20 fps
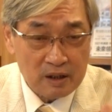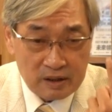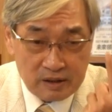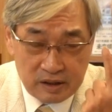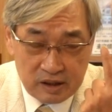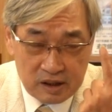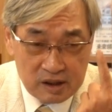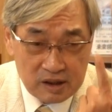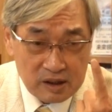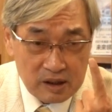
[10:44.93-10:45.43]

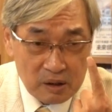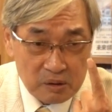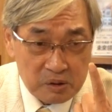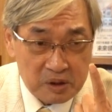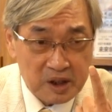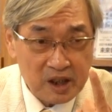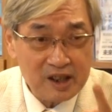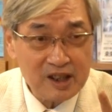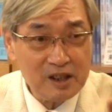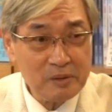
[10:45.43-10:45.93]
只有
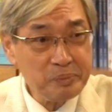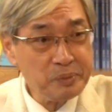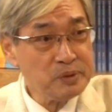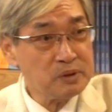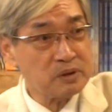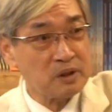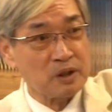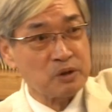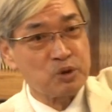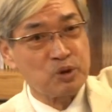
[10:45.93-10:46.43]
第一步
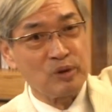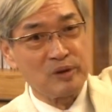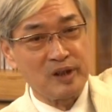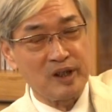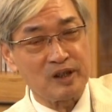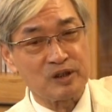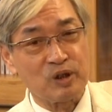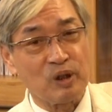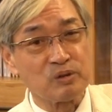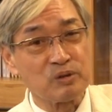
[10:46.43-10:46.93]
的顺
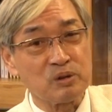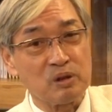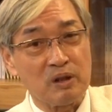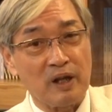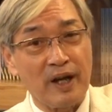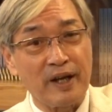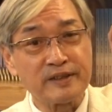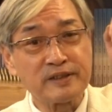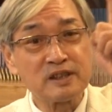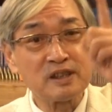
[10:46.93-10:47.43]
利冲出
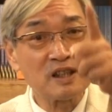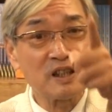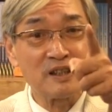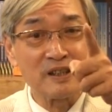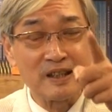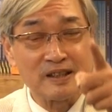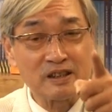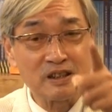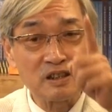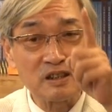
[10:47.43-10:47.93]
来，这个
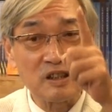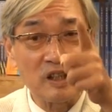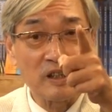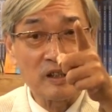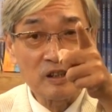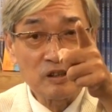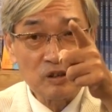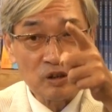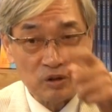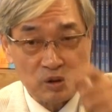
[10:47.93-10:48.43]
人是谁？
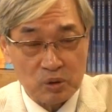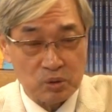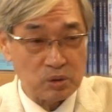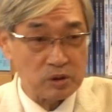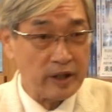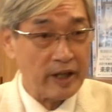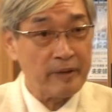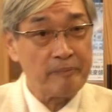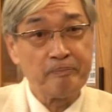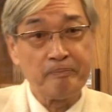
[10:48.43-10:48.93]
就是胡
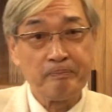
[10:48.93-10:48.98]
琏。